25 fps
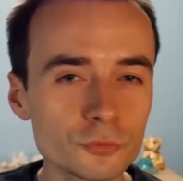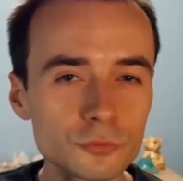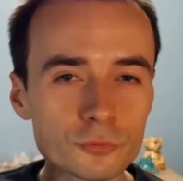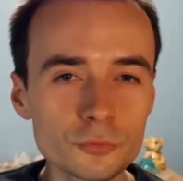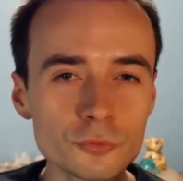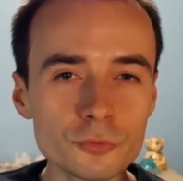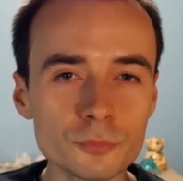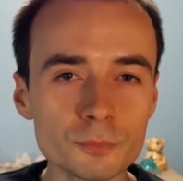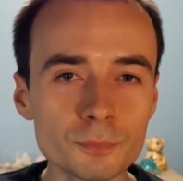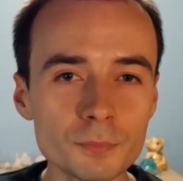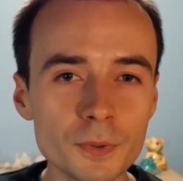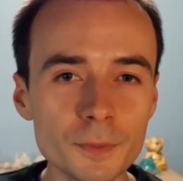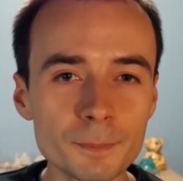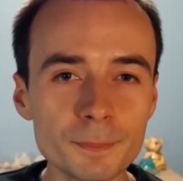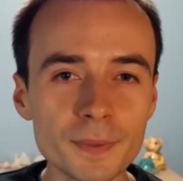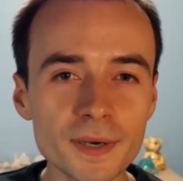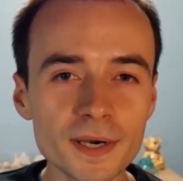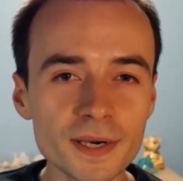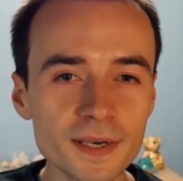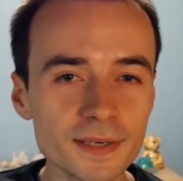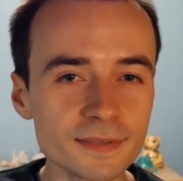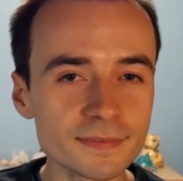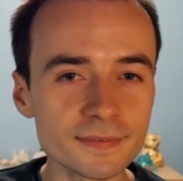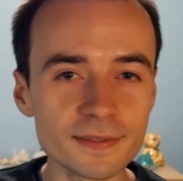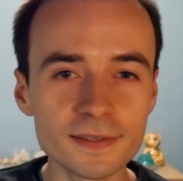Tu ne peux pas
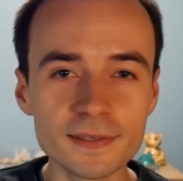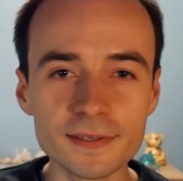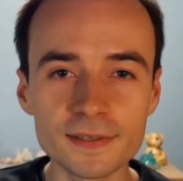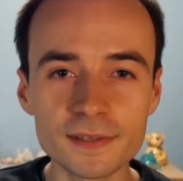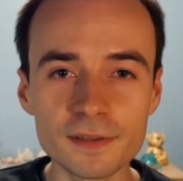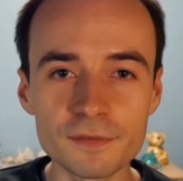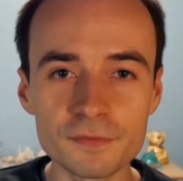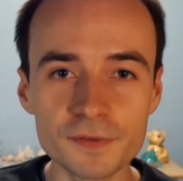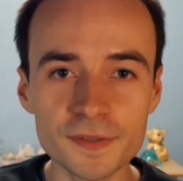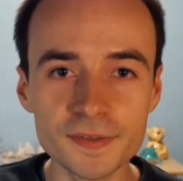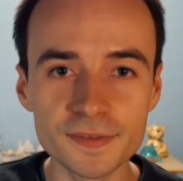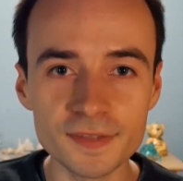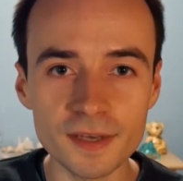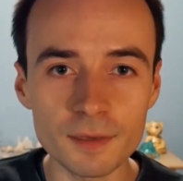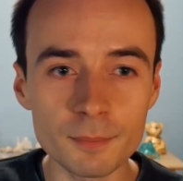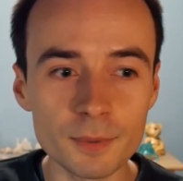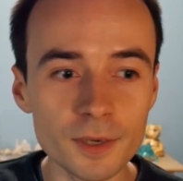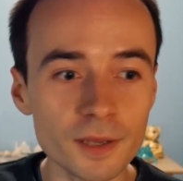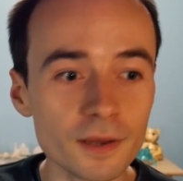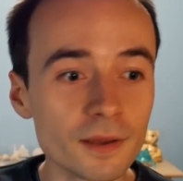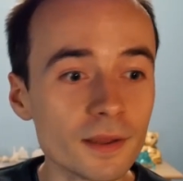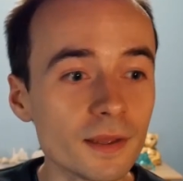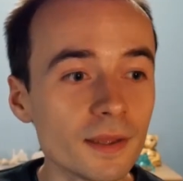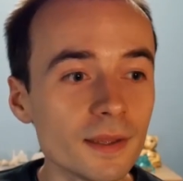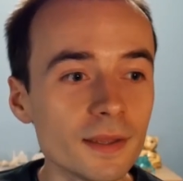arrêter
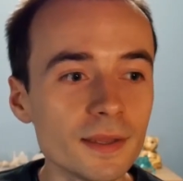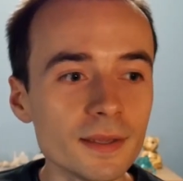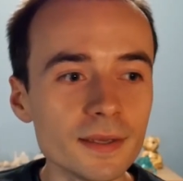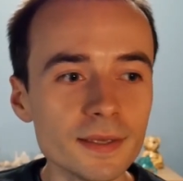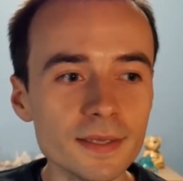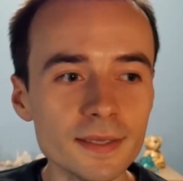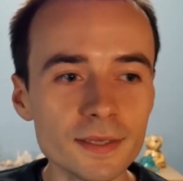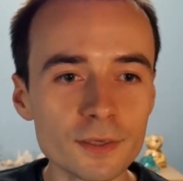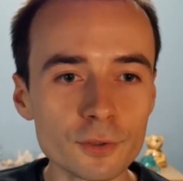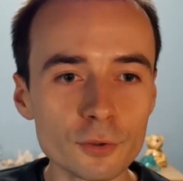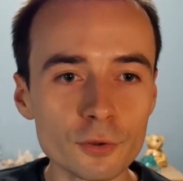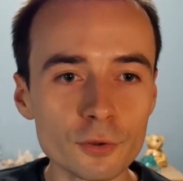l'inévitable et